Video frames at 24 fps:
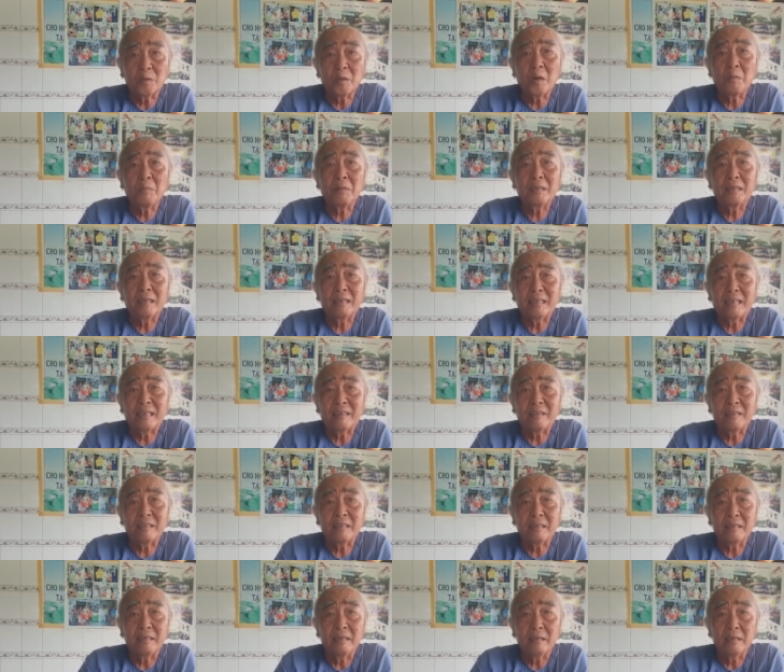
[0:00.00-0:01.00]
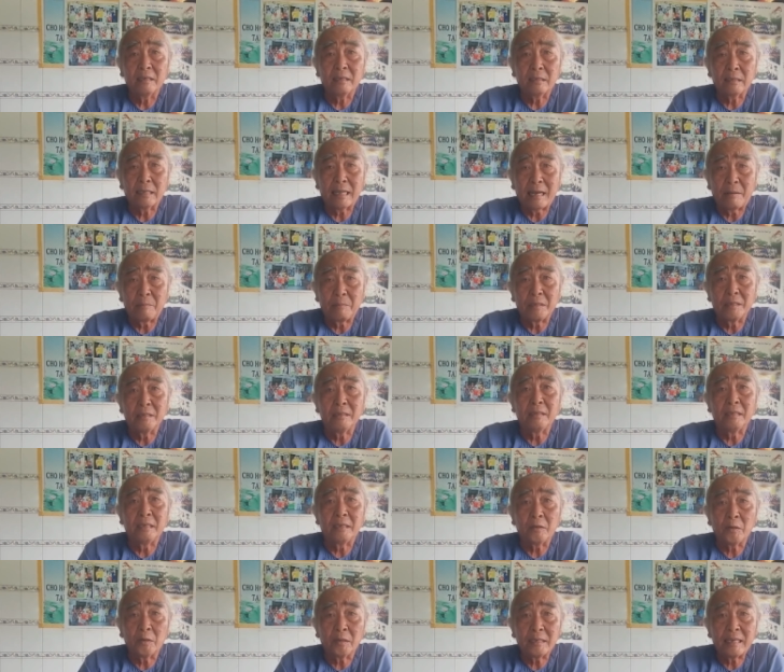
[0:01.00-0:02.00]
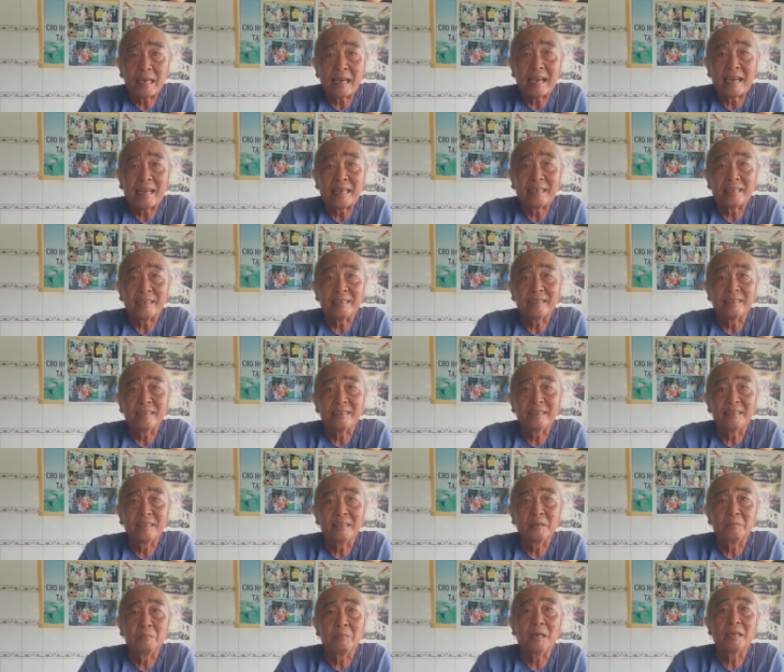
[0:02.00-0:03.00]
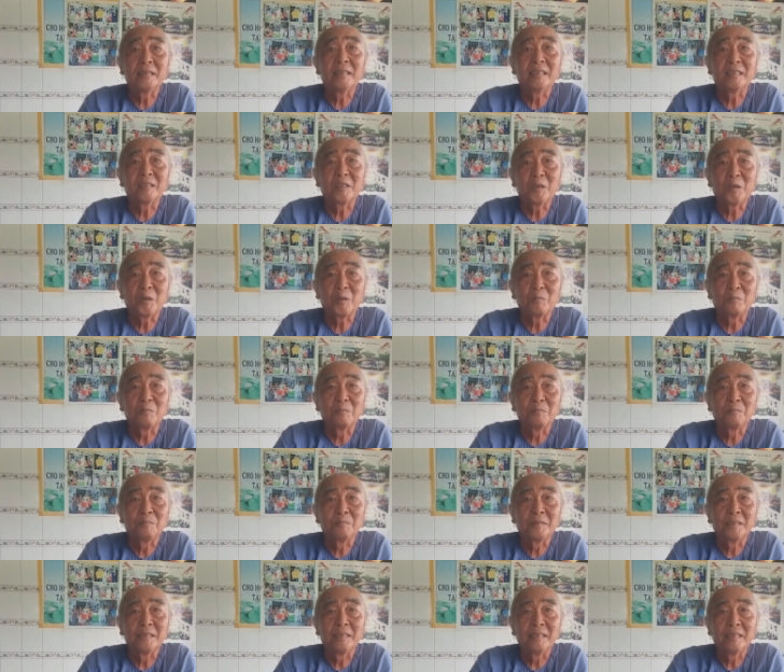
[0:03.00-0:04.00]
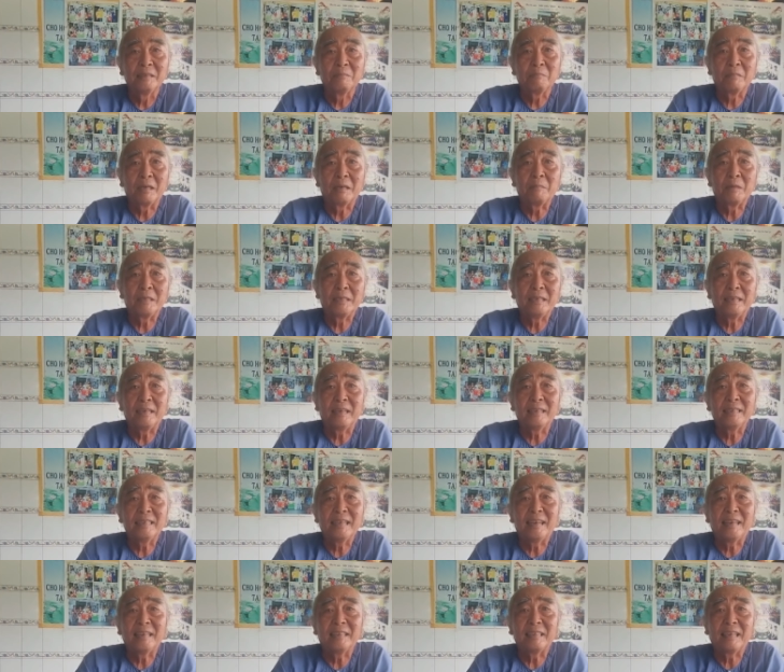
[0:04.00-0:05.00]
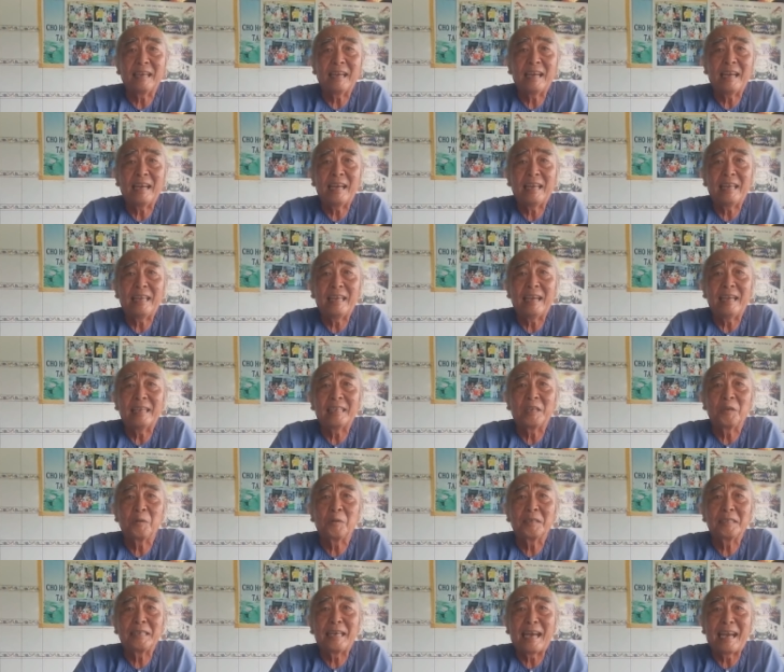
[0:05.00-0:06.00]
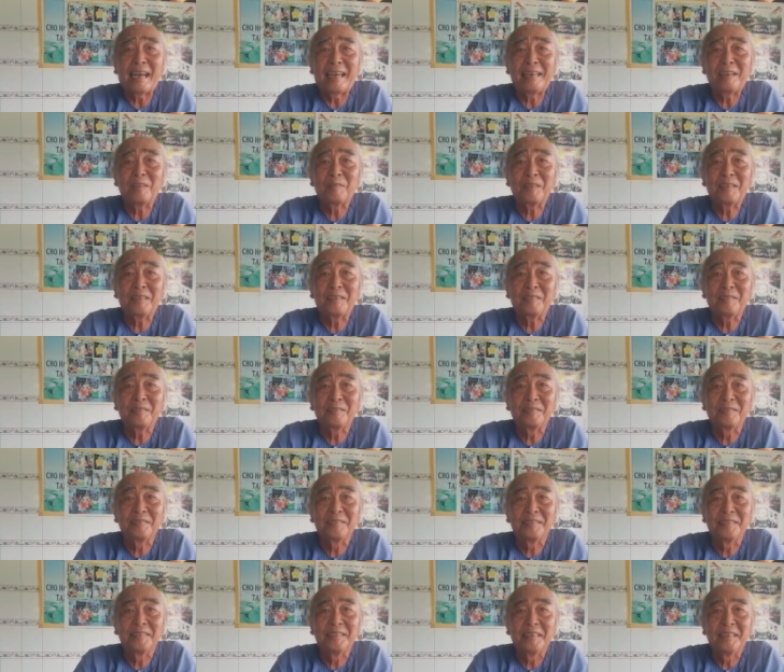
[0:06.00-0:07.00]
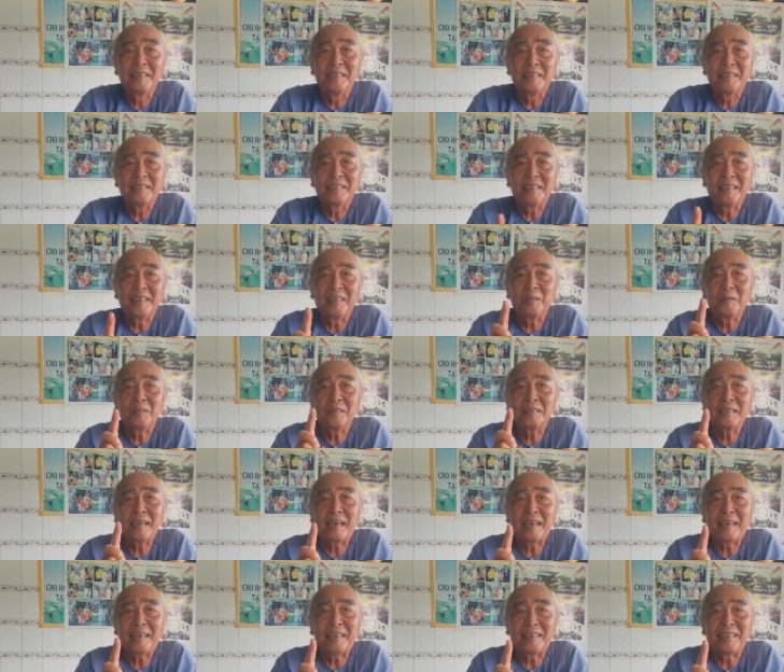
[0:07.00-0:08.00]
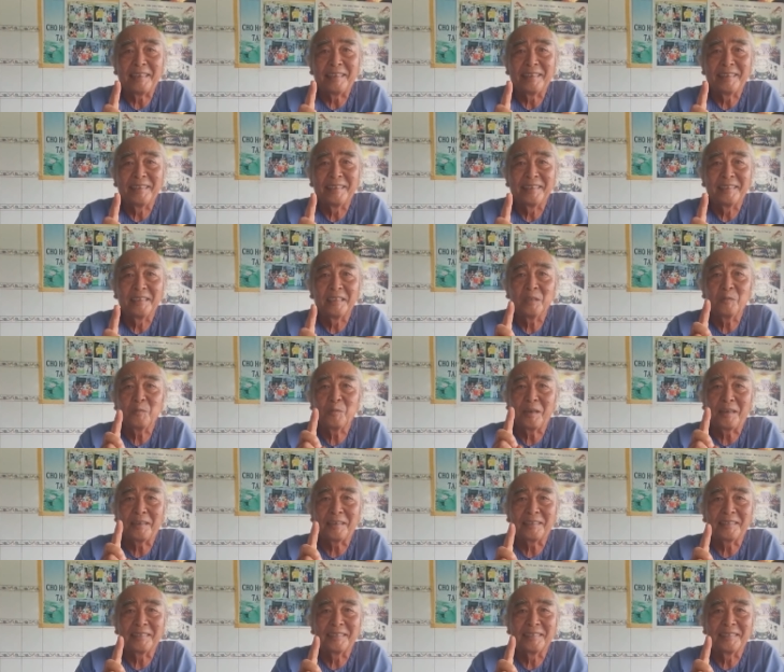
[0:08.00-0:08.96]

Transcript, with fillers: đó mới là, là làm người có dạy mới nên khôn mà bây giờ ở đời ai ai chịu cái dạy đâu phải không yeah. Dạ. chỉ có đức thầy đức phật